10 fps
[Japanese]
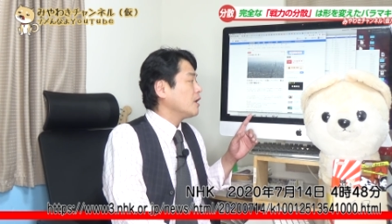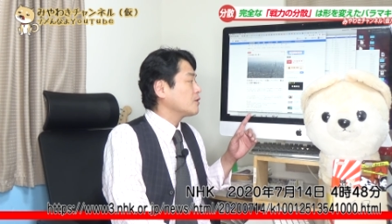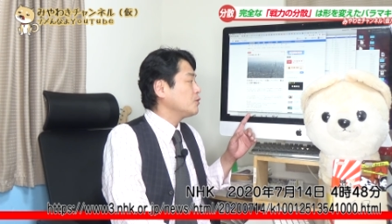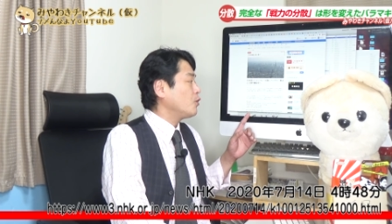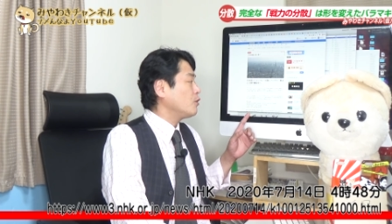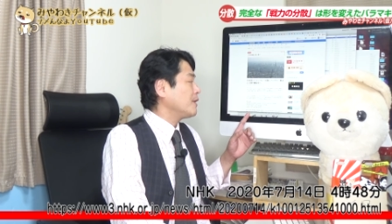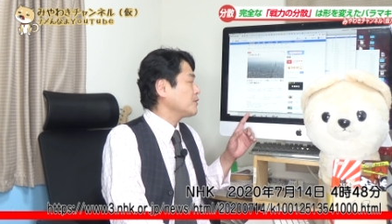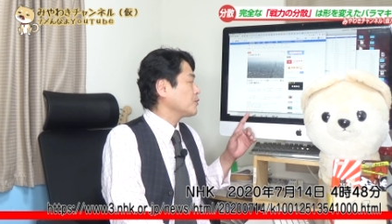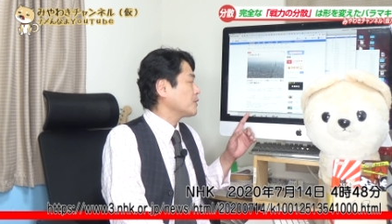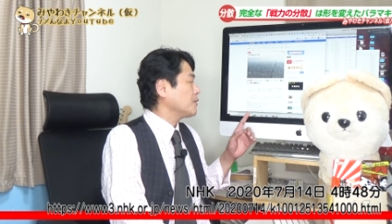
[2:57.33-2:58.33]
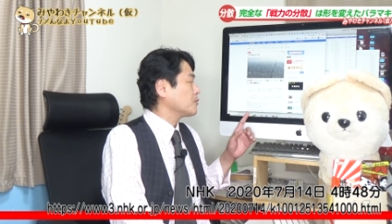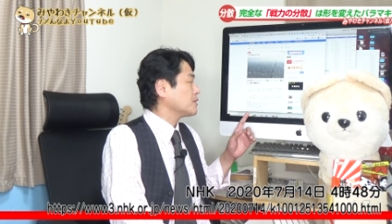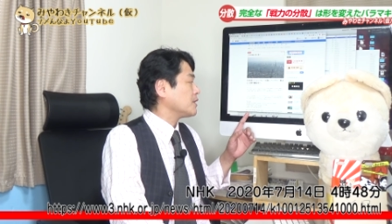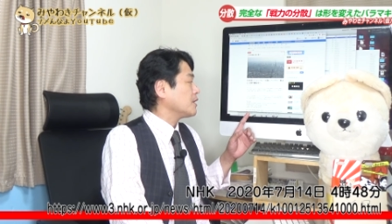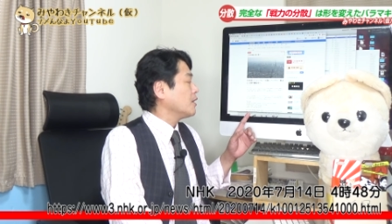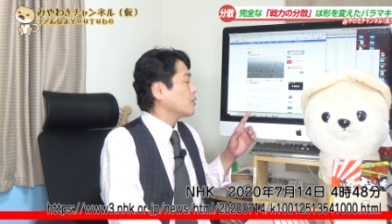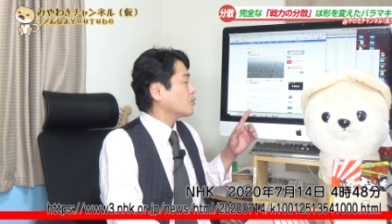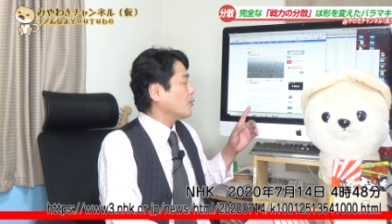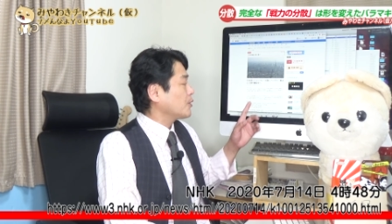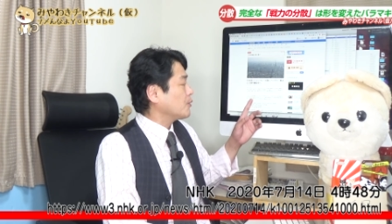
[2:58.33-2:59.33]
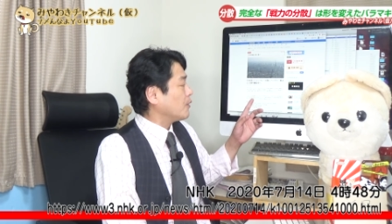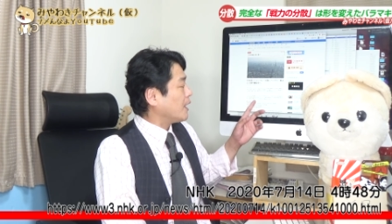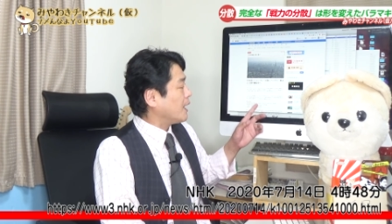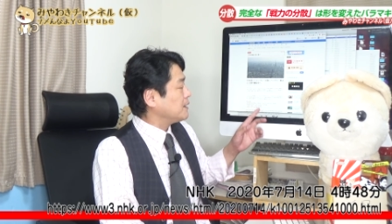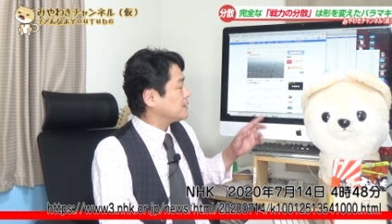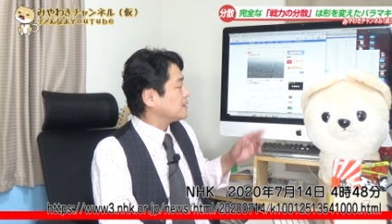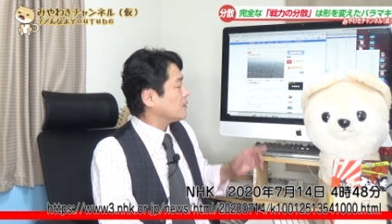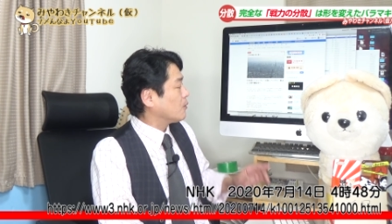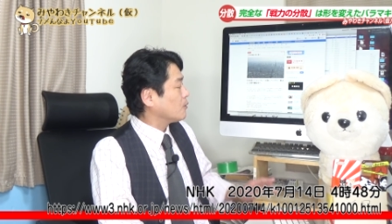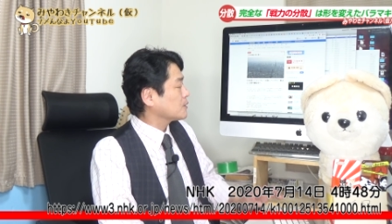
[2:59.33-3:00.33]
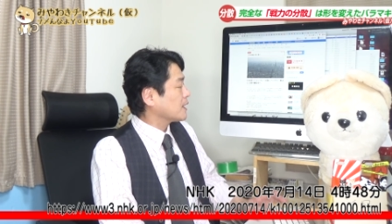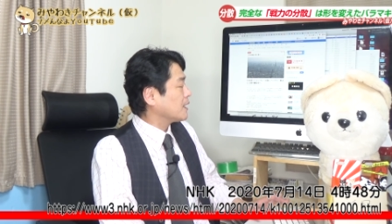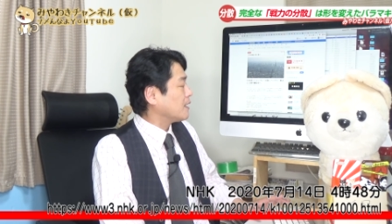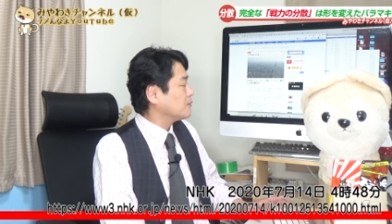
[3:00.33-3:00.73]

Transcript: グローバル拠点都市に東京愛知大阪